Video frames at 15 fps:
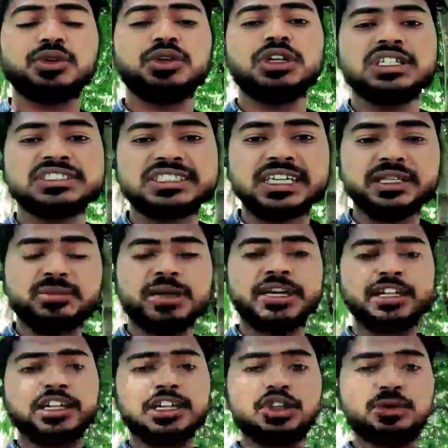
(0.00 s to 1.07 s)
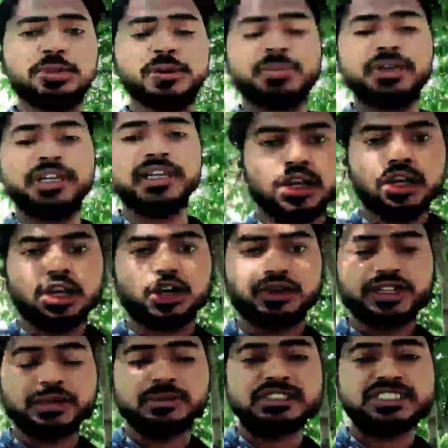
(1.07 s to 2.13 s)
आपको साढ़े बारह लाख रुपये पड़ेगा
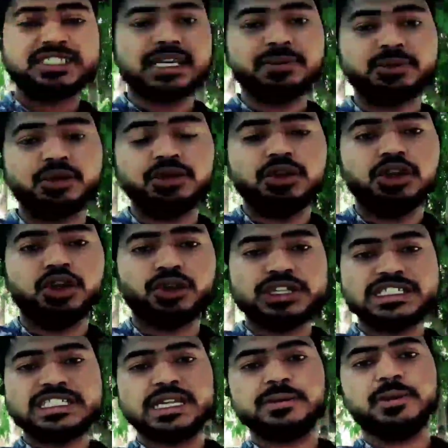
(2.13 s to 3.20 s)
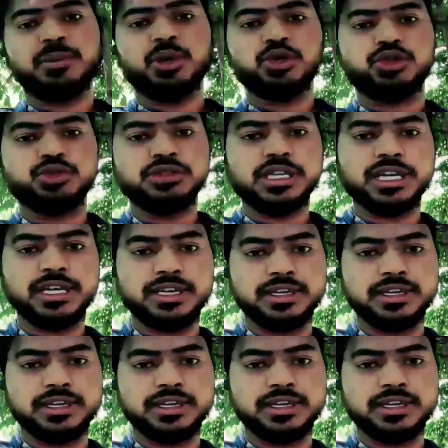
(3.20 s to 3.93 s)
और ये मशीन आपको ओडिशा में मौजूद मौजूद